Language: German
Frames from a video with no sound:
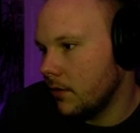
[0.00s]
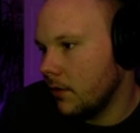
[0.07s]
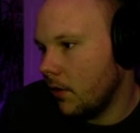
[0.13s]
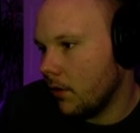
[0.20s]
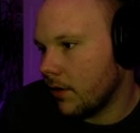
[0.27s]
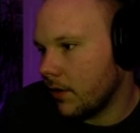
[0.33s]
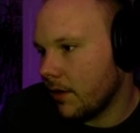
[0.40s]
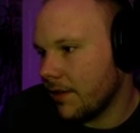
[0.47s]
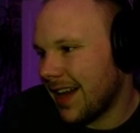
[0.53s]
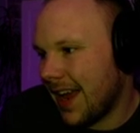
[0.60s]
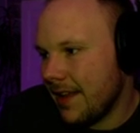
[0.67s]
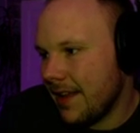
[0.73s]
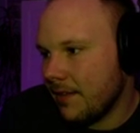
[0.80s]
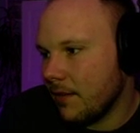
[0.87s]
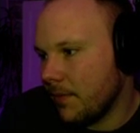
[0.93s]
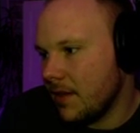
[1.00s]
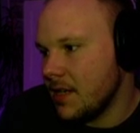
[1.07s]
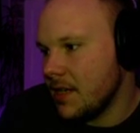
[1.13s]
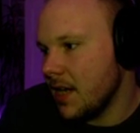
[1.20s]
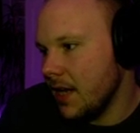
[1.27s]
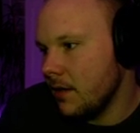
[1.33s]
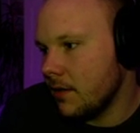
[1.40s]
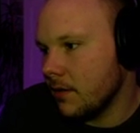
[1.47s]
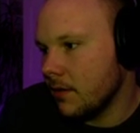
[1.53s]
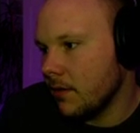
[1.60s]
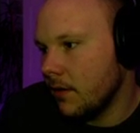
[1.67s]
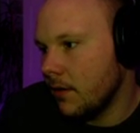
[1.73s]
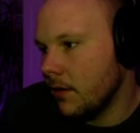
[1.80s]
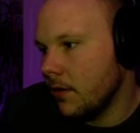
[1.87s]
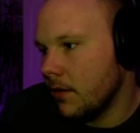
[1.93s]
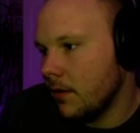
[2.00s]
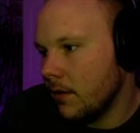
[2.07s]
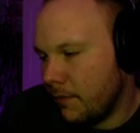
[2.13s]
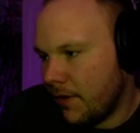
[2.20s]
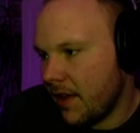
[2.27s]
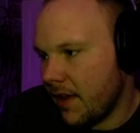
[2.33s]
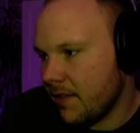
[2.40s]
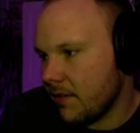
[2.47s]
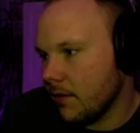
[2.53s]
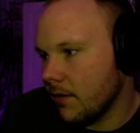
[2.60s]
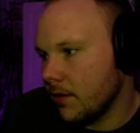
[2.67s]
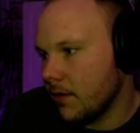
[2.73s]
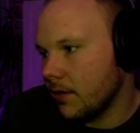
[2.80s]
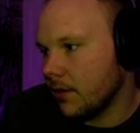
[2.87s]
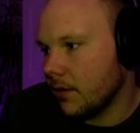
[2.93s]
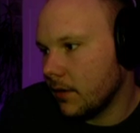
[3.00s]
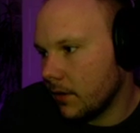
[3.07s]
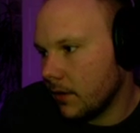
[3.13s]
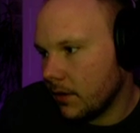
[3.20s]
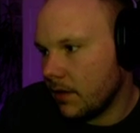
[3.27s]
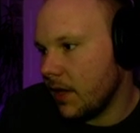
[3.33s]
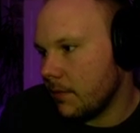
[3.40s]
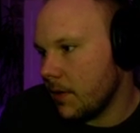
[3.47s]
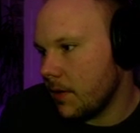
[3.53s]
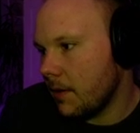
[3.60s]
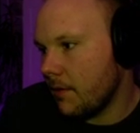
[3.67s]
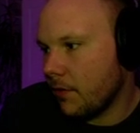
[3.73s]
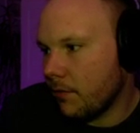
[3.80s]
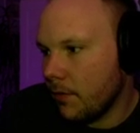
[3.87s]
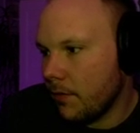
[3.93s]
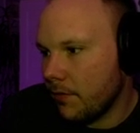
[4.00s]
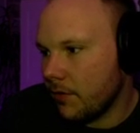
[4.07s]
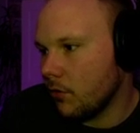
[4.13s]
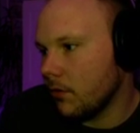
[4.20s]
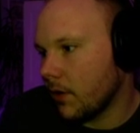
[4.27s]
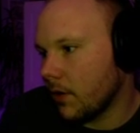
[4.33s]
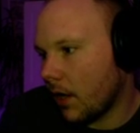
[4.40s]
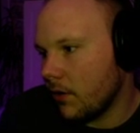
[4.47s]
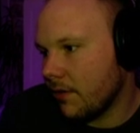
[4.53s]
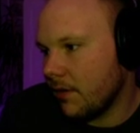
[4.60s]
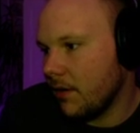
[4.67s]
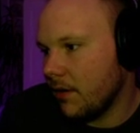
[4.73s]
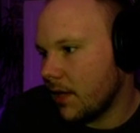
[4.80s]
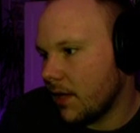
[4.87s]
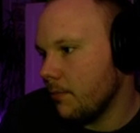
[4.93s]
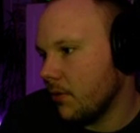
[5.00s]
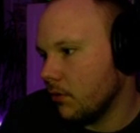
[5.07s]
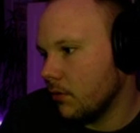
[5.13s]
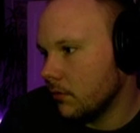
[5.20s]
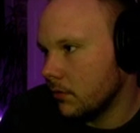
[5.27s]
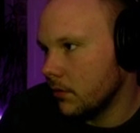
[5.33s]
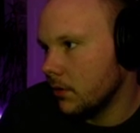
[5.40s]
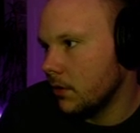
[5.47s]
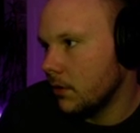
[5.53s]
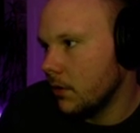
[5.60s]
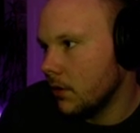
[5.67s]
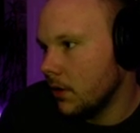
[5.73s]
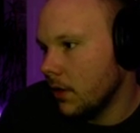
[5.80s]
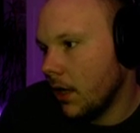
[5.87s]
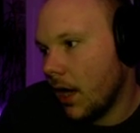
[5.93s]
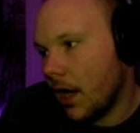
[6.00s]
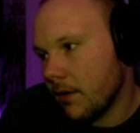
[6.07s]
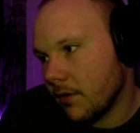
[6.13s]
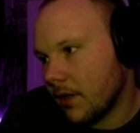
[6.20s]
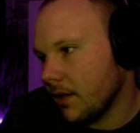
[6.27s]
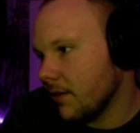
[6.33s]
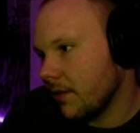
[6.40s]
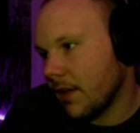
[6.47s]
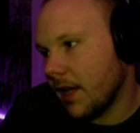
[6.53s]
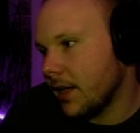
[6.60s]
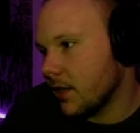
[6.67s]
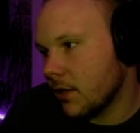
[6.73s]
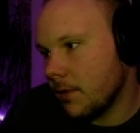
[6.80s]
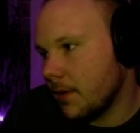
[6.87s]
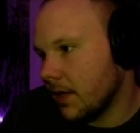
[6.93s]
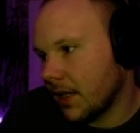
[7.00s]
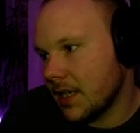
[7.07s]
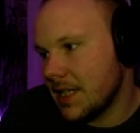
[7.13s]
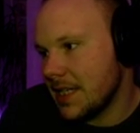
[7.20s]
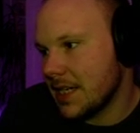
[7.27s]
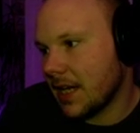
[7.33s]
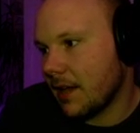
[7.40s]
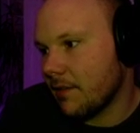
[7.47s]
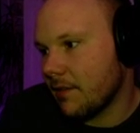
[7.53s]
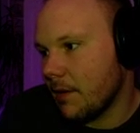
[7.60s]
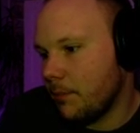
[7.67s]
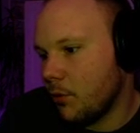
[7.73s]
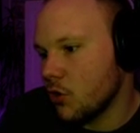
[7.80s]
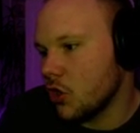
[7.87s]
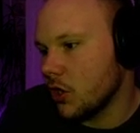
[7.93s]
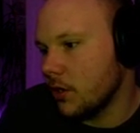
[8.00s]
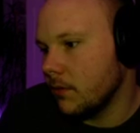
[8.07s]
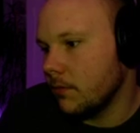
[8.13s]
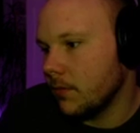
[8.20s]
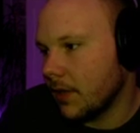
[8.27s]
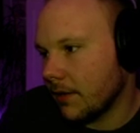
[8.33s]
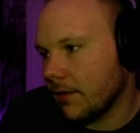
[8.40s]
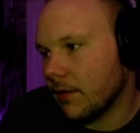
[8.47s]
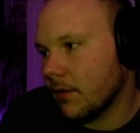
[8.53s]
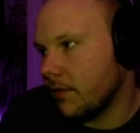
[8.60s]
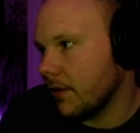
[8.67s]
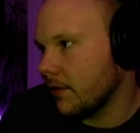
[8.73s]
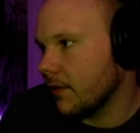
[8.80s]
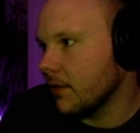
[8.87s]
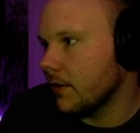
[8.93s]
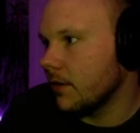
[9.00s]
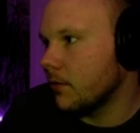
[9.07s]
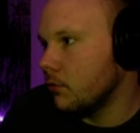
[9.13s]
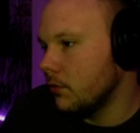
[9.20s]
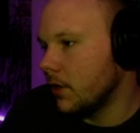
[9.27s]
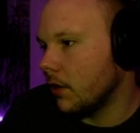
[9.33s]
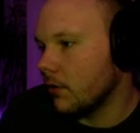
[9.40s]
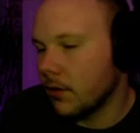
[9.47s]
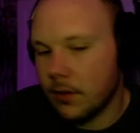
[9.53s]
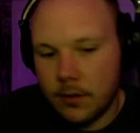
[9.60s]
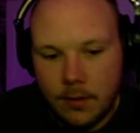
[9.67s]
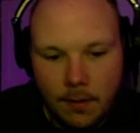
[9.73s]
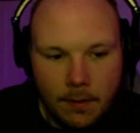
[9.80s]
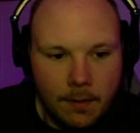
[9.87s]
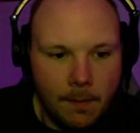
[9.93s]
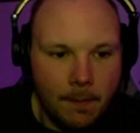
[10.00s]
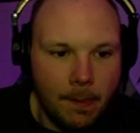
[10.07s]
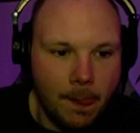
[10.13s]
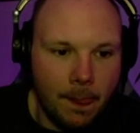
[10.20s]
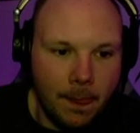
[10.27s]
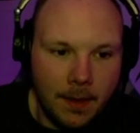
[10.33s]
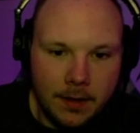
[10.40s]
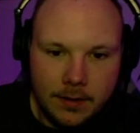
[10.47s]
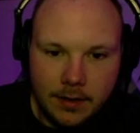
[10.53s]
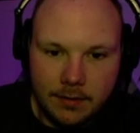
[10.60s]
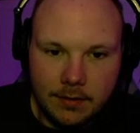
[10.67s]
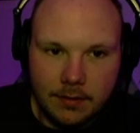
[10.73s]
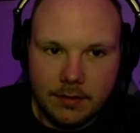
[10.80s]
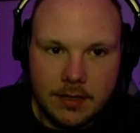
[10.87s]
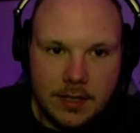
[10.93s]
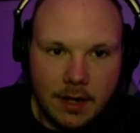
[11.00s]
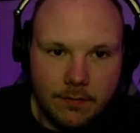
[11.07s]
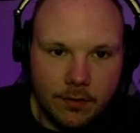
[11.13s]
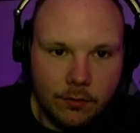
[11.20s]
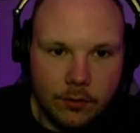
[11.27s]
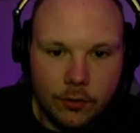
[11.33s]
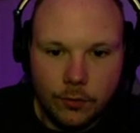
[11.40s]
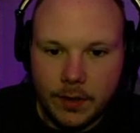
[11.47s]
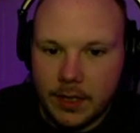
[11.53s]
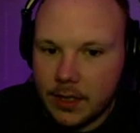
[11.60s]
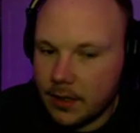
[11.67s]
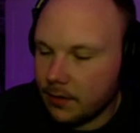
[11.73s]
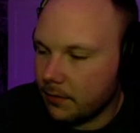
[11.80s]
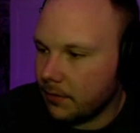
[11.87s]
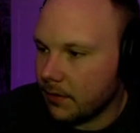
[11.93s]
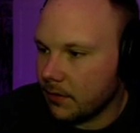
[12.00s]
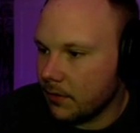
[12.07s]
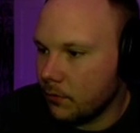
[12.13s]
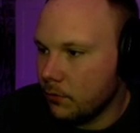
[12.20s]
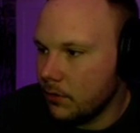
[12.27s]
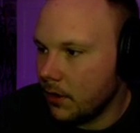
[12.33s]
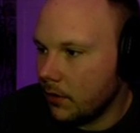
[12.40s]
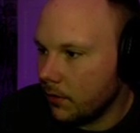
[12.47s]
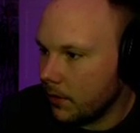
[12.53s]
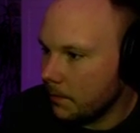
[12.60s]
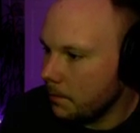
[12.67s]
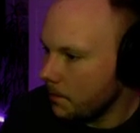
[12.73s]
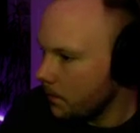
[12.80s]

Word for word: Und das hat 71 Int fest, gewährt mir aber für 12 Sekunden 310 Tempo. Also, das ist eigentlich nochmal ein richtig krasser Push, ne? Das ist fast ein Cooldown. Das ist nicht einfach nur ein Trinket, das ist fast ein Cooldown, ne?